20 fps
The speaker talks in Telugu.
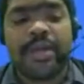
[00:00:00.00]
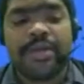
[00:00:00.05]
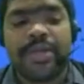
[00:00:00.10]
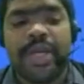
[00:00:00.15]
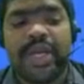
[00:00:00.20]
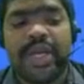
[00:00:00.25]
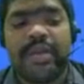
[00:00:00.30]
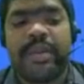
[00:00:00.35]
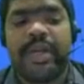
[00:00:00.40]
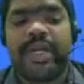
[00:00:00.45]

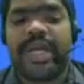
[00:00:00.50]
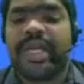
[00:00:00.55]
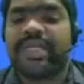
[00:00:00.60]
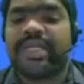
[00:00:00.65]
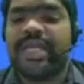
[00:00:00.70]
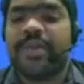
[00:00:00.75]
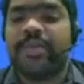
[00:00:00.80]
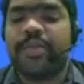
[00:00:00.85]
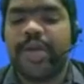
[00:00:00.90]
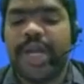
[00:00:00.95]
సో ఇక్కడ మనకి
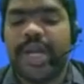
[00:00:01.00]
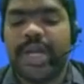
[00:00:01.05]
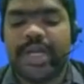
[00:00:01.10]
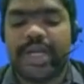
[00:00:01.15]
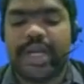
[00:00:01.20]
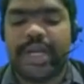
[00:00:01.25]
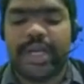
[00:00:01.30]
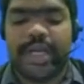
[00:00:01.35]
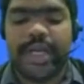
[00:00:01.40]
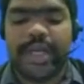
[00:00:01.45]
ఎగ్జాంపుల్
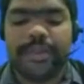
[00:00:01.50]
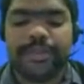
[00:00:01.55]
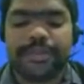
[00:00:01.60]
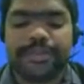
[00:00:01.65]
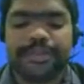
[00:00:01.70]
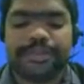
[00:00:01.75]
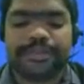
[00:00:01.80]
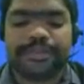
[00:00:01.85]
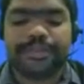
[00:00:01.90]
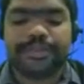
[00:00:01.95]
ఏంటి అంటే
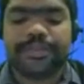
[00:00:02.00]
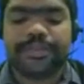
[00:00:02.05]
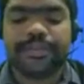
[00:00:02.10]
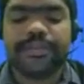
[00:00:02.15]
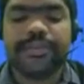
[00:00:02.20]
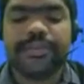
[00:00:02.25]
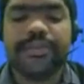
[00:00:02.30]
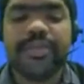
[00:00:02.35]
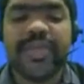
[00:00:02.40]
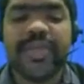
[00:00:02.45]

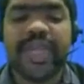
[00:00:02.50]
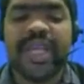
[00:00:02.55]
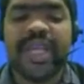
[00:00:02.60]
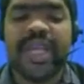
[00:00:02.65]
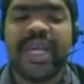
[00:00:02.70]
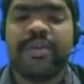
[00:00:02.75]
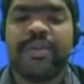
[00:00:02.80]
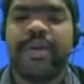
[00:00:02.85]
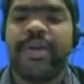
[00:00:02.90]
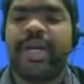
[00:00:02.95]

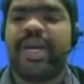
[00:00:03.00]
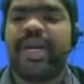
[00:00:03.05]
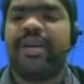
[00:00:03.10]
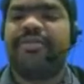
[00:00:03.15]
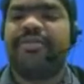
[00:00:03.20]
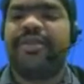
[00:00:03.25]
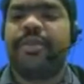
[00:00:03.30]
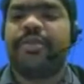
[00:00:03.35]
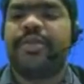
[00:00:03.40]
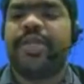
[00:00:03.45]
ఇక్కడ మనం
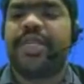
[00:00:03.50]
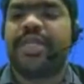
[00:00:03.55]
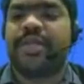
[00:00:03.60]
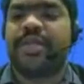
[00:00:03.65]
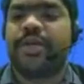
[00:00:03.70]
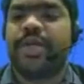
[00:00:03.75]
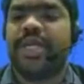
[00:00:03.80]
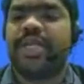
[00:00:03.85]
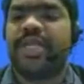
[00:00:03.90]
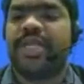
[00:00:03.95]
ఎక్కడ ఫామ్
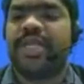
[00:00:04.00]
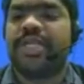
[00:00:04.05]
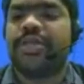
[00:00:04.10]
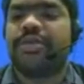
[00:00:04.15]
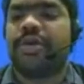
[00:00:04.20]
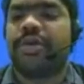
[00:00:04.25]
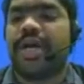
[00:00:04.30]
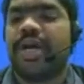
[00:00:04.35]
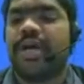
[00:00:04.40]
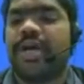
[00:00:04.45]
చేస్తామంటే జస్ట్
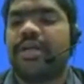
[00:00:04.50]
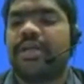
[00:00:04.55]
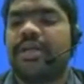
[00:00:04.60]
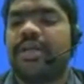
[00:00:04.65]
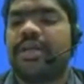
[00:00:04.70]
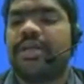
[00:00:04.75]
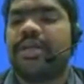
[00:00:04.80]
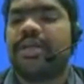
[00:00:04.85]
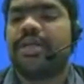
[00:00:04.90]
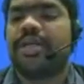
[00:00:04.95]
ఒక
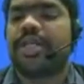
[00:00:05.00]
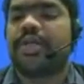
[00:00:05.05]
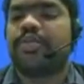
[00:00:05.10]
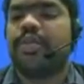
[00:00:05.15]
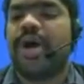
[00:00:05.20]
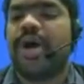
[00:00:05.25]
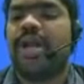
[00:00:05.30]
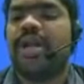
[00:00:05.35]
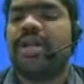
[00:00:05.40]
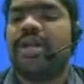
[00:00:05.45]

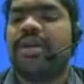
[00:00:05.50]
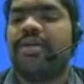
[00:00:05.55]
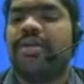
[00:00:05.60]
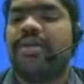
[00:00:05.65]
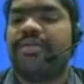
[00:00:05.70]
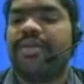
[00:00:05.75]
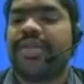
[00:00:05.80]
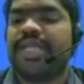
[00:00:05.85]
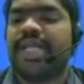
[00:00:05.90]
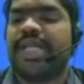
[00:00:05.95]
స్మాల్
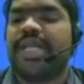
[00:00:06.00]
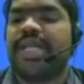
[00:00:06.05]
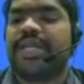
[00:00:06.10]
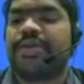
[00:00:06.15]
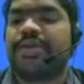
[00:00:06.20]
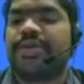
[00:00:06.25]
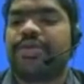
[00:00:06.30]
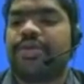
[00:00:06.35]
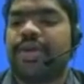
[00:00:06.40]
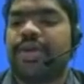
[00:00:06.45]
వెజల్
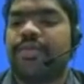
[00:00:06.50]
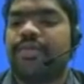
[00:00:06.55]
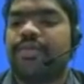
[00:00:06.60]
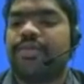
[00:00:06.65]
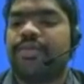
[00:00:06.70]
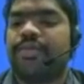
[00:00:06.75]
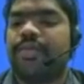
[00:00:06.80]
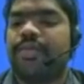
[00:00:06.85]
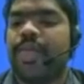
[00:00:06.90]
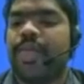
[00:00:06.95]
తీసుకుంటున్నాం
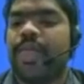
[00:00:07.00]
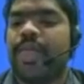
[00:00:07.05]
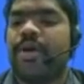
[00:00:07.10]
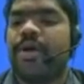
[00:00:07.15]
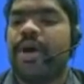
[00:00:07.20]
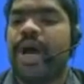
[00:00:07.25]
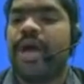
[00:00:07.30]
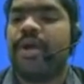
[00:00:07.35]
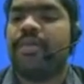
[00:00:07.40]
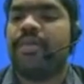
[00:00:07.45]

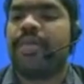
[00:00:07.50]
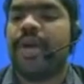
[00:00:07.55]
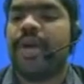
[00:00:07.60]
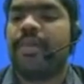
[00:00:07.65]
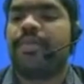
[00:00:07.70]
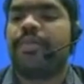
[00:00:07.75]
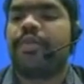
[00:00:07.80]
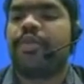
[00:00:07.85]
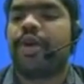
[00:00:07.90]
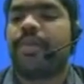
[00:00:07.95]
ఆర్
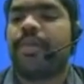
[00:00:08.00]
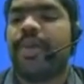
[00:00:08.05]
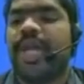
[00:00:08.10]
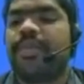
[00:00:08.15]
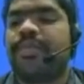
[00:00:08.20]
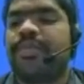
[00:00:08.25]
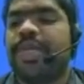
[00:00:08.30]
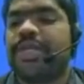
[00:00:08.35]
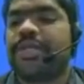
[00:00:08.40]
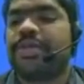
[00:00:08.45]
పైప్ ఒక
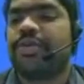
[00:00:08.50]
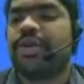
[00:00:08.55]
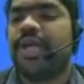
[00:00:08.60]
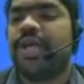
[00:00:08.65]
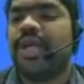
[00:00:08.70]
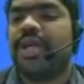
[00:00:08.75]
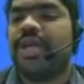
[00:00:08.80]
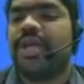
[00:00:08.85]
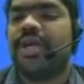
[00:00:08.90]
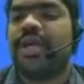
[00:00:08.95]
పైప్
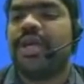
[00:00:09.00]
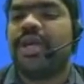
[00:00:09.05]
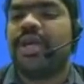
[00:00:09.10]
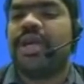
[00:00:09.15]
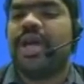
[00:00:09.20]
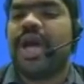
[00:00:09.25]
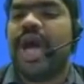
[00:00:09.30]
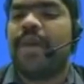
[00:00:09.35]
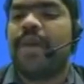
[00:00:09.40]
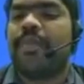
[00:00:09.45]
తీసుకొని
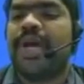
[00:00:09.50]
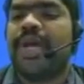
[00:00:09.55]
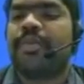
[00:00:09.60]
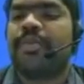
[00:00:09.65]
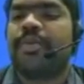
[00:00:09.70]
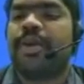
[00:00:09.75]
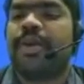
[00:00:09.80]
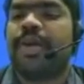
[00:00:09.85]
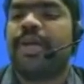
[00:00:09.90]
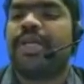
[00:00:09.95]
ఆ
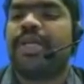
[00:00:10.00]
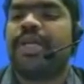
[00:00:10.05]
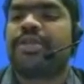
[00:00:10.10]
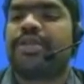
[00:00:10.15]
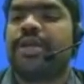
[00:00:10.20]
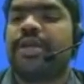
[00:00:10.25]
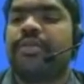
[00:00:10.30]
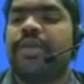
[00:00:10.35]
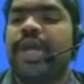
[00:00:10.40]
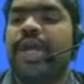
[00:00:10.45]
పైప్ను మనం ఏం
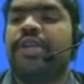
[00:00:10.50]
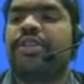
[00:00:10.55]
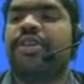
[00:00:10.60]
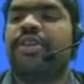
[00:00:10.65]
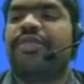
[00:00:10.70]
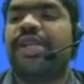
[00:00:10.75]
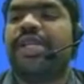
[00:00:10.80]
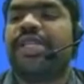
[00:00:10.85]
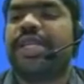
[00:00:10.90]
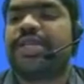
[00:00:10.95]
చేస్తున్నాం
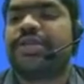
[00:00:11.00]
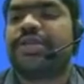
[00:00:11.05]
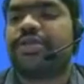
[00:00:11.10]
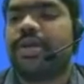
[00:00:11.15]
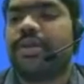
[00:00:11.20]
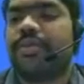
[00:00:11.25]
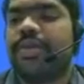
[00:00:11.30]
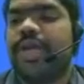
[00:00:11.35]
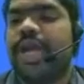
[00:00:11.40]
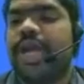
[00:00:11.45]
ఎయిర్తో ఫిల్
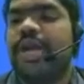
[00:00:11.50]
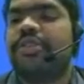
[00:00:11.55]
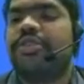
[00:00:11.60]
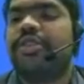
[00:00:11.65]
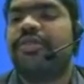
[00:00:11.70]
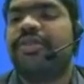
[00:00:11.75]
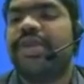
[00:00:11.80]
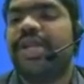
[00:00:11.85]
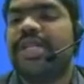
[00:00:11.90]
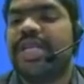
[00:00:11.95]
చేస్తున్నాం
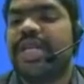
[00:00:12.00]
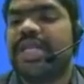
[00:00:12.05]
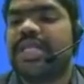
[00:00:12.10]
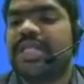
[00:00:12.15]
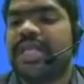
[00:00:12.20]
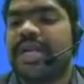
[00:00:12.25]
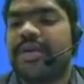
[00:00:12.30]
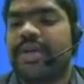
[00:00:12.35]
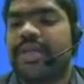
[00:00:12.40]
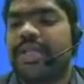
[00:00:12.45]
ఎయిర్తో ఫిల్
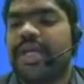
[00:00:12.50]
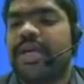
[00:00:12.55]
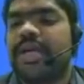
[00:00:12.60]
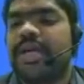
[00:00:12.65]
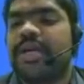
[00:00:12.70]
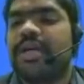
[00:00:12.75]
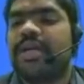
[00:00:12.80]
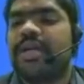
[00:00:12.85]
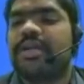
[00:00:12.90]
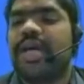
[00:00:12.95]
చేసిన తర్వాత
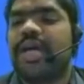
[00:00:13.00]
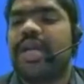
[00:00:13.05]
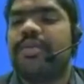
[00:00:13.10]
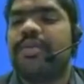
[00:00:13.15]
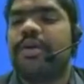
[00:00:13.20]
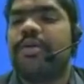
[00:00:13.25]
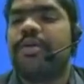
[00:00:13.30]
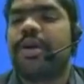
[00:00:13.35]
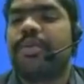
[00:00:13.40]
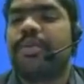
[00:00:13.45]
దాన్ని
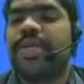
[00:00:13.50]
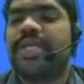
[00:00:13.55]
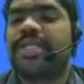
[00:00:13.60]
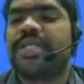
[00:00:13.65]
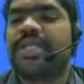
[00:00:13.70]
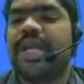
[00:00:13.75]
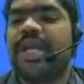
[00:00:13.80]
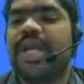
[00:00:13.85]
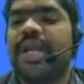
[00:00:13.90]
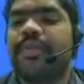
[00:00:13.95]
మనం ఒక
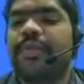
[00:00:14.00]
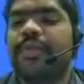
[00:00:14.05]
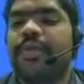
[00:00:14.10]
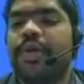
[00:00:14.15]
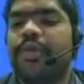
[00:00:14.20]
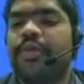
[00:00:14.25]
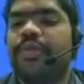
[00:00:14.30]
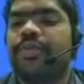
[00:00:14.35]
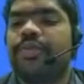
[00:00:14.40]
పిస్టన్ హెల్ప్తో